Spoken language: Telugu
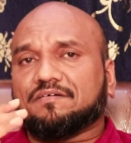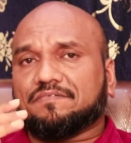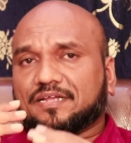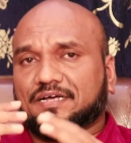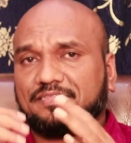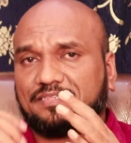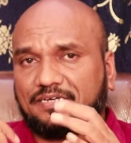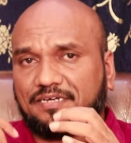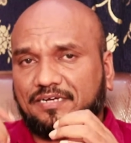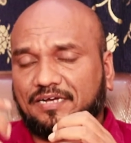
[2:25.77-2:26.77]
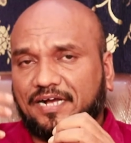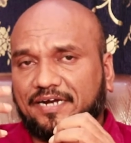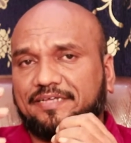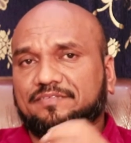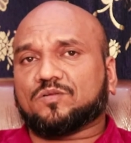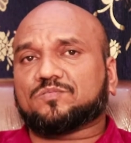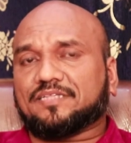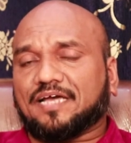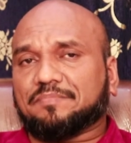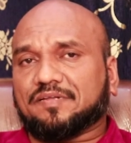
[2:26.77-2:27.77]
వీళ్ళంతా అక్కడే
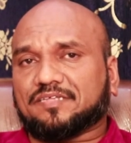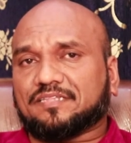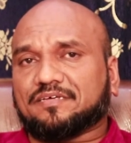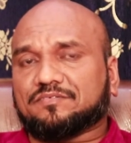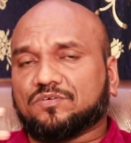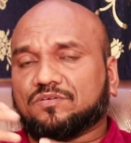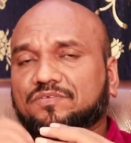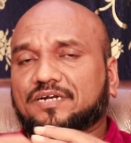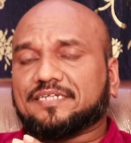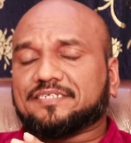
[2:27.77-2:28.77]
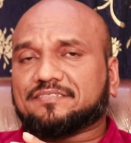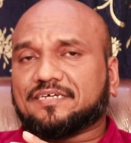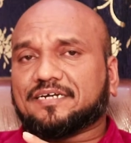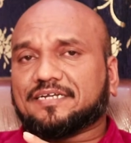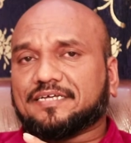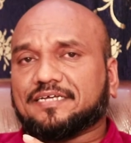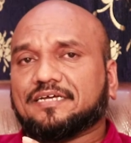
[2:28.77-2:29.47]
దొరుకుతుంది హ్యాపీనెస్ అంతా సో వీళ్ళు ఏం చేస్తారంటే